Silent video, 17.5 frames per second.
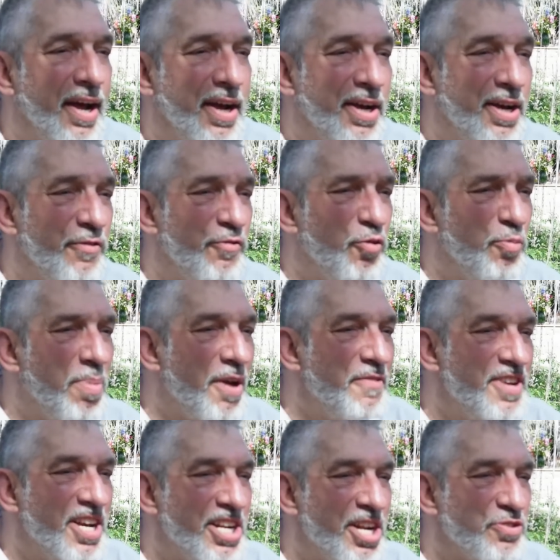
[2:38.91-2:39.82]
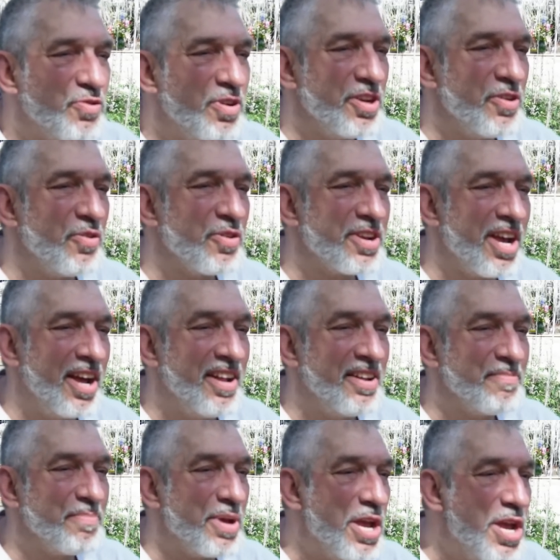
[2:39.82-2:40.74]
äh, wobei wir natürlich auch
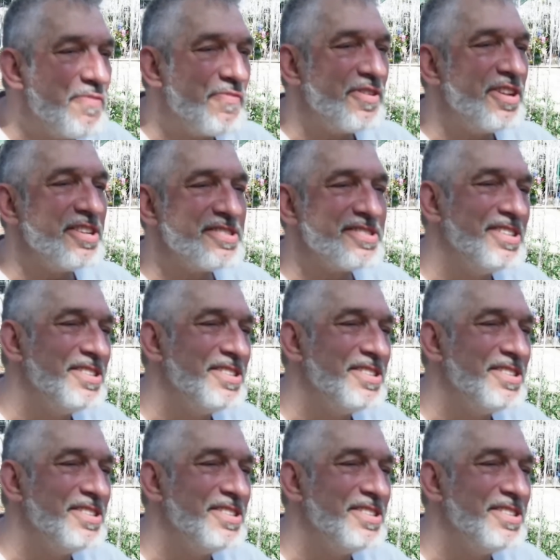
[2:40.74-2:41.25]
gern behilflich